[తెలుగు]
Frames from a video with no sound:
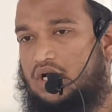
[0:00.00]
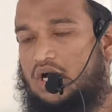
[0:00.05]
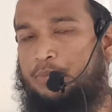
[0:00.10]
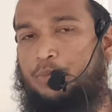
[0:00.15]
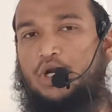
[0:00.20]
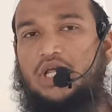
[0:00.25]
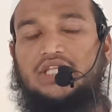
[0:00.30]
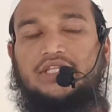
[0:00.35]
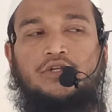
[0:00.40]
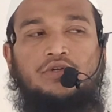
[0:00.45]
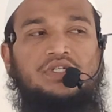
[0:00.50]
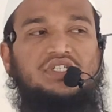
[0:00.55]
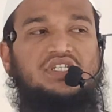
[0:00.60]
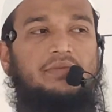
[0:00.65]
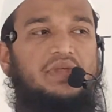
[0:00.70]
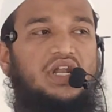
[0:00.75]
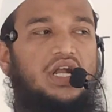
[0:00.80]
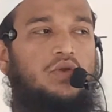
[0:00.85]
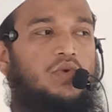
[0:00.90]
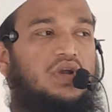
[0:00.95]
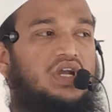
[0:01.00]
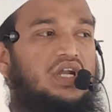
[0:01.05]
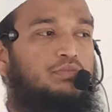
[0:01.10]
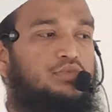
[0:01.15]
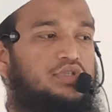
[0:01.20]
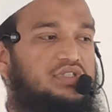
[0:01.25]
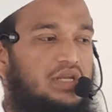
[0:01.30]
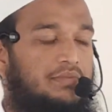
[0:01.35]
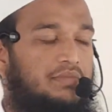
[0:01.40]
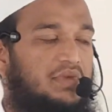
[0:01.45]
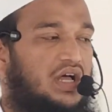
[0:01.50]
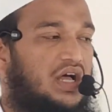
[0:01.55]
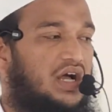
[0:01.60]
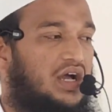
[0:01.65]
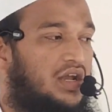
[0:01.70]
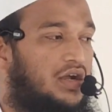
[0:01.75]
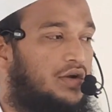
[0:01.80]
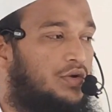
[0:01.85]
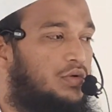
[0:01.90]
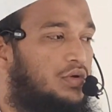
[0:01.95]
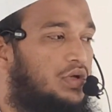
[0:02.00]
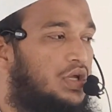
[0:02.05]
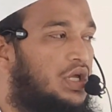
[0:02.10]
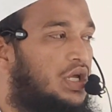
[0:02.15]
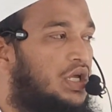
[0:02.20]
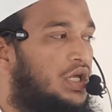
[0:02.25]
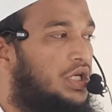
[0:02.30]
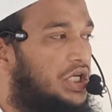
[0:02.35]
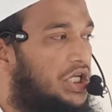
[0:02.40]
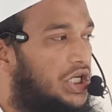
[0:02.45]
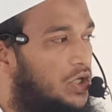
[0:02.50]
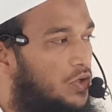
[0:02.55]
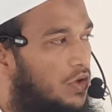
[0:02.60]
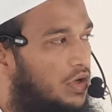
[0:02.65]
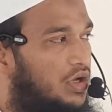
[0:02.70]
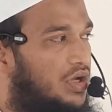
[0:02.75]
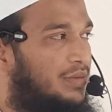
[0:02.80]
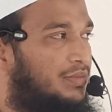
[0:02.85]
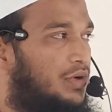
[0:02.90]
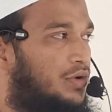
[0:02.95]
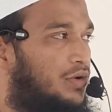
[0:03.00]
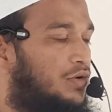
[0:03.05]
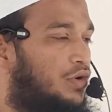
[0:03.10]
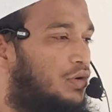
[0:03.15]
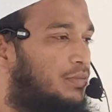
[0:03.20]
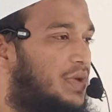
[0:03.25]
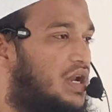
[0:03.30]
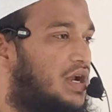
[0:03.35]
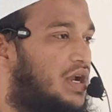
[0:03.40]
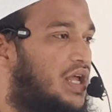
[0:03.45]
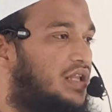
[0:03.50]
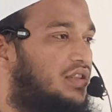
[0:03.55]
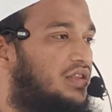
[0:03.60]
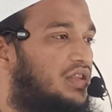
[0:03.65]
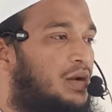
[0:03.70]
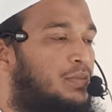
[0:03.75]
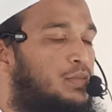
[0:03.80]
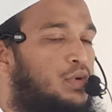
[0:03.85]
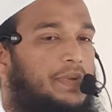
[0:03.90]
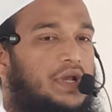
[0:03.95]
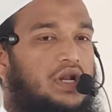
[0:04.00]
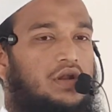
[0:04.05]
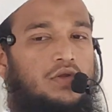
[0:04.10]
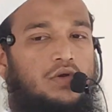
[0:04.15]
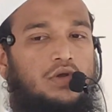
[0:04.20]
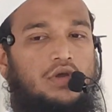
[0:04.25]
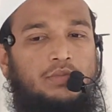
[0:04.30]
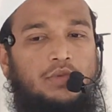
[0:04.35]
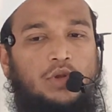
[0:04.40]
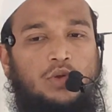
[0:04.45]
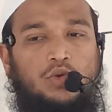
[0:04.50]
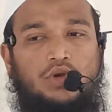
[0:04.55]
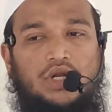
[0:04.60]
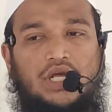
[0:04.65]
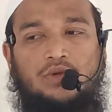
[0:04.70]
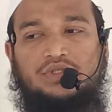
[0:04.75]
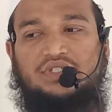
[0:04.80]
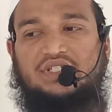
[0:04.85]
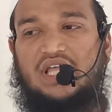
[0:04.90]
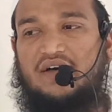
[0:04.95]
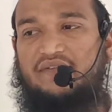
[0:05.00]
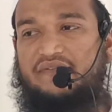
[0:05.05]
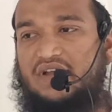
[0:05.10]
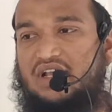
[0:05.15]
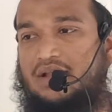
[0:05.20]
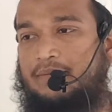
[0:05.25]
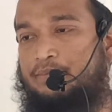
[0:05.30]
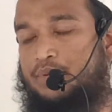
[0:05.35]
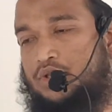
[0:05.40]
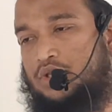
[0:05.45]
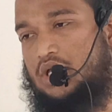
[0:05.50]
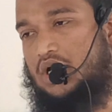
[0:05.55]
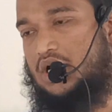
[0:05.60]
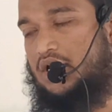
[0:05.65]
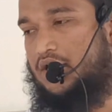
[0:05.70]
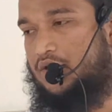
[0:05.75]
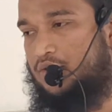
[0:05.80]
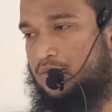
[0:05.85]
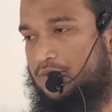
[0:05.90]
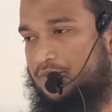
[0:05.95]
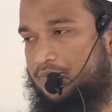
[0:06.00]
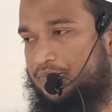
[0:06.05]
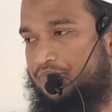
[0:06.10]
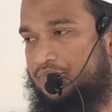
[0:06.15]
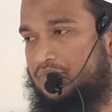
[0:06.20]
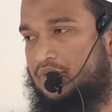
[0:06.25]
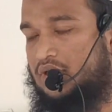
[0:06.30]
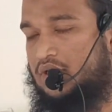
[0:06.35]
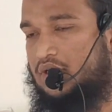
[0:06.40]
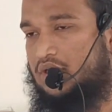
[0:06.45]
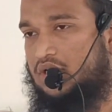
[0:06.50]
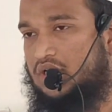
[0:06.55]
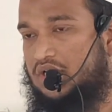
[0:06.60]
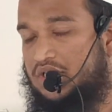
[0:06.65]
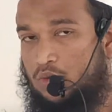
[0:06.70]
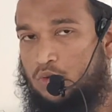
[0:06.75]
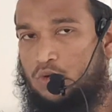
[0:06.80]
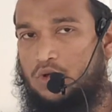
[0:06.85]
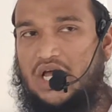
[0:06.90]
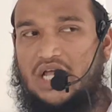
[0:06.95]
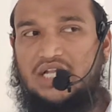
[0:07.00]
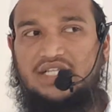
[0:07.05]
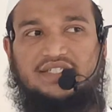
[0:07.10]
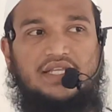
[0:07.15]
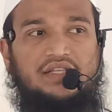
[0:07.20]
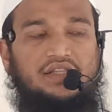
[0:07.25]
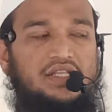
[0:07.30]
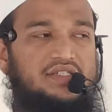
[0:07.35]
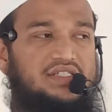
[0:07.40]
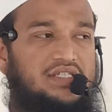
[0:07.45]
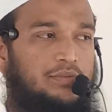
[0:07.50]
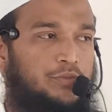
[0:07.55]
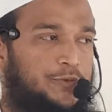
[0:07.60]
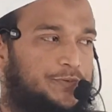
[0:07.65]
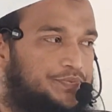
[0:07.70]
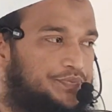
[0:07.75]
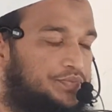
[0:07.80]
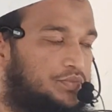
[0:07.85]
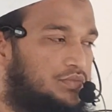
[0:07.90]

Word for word: అప్పుడే అతను నిజమైనటువంటి ముస్లిం కాగలడు ఈ లోకంలోనూ మరణాంతరము పరలోకంలో కూడాను సాఫల్యం పొందగలడు ఇది ఖురాన్ సందేశము